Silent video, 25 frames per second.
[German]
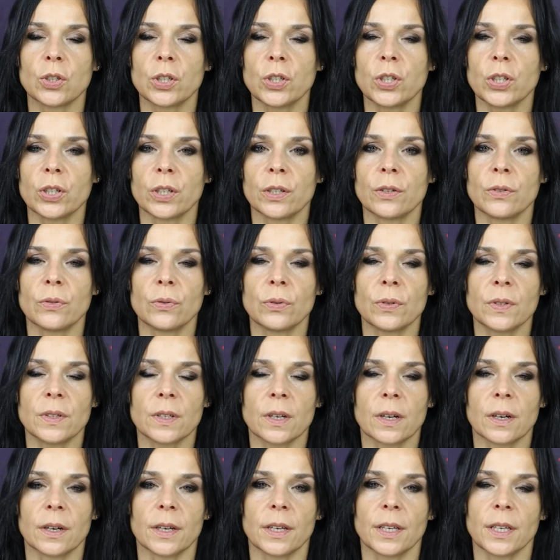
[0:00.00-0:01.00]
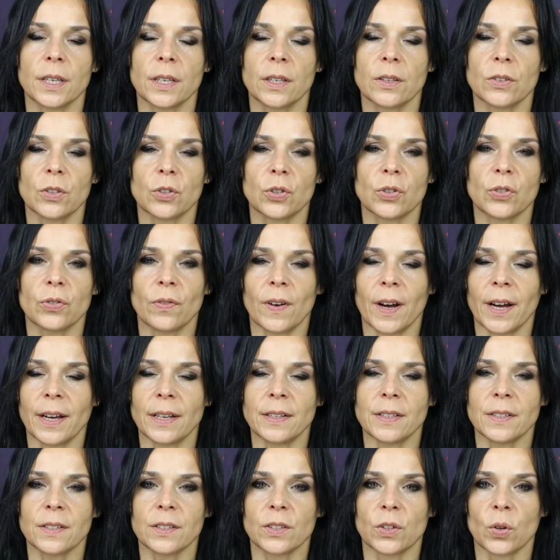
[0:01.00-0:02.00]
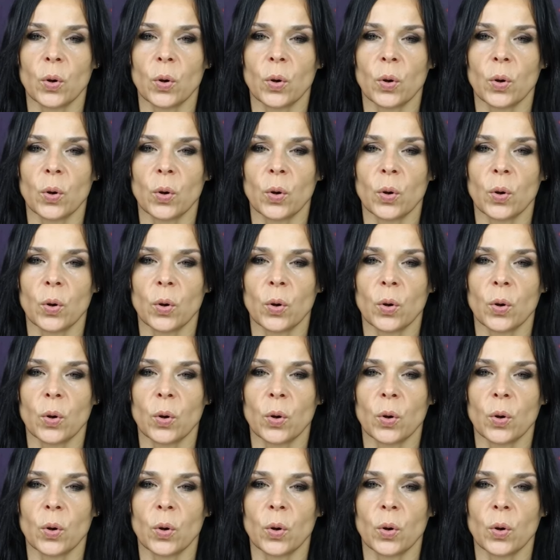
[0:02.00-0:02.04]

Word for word: Deutschland, Österreich, Schweiz